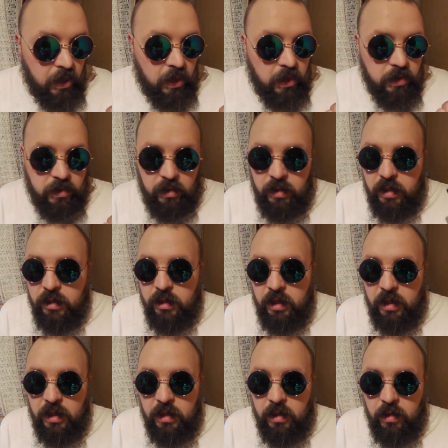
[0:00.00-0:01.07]
Co jeszcze
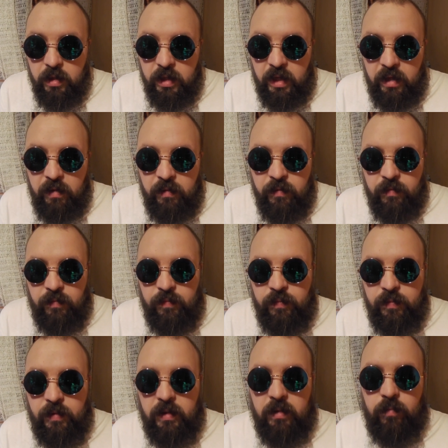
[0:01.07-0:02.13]
istotne, w,
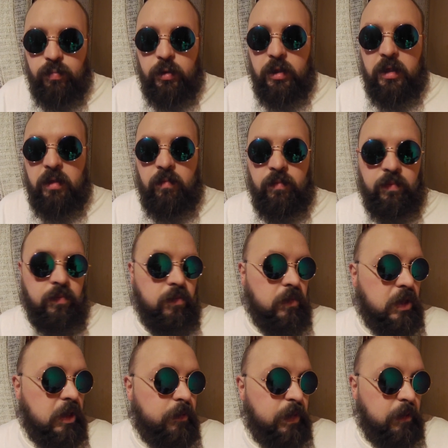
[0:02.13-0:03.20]
przy tym
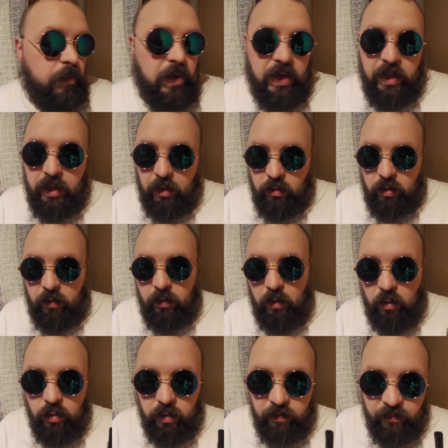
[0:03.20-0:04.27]
typie palenia, który, o
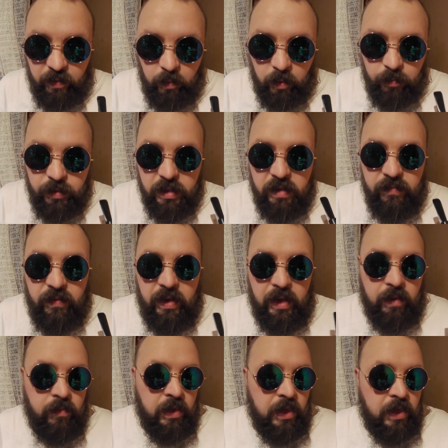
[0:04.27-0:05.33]
którym Wam
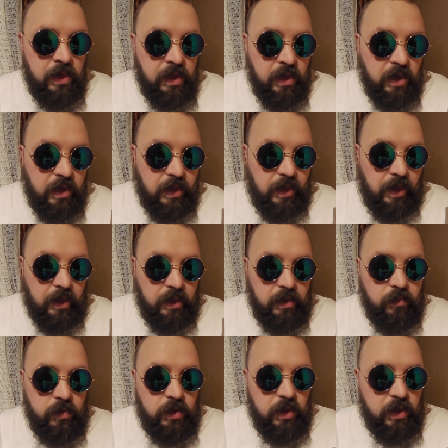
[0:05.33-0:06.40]
opisywałem,
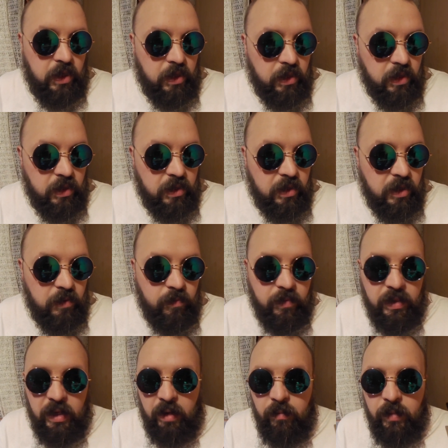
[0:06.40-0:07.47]
takim, gdzie ten dym
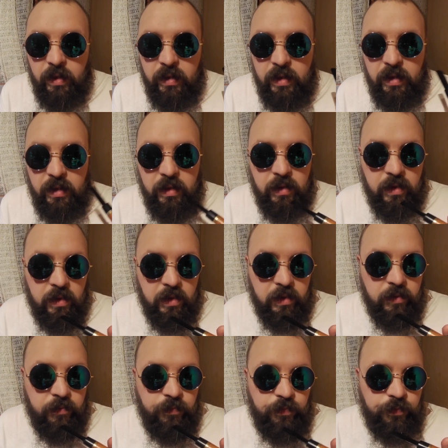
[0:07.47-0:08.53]
nam
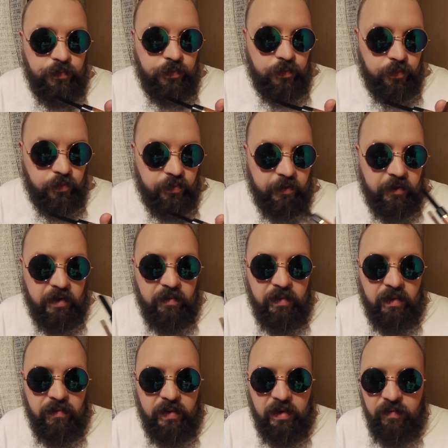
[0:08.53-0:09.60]
yy, pływa
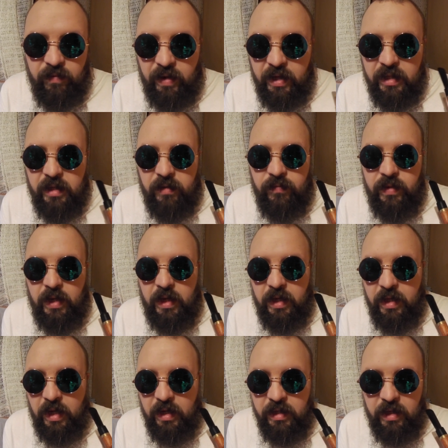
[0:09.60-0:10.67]
w tej fajce, w tej
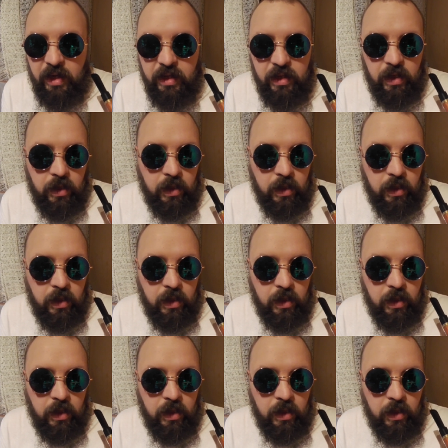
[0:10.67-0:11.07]
nazad,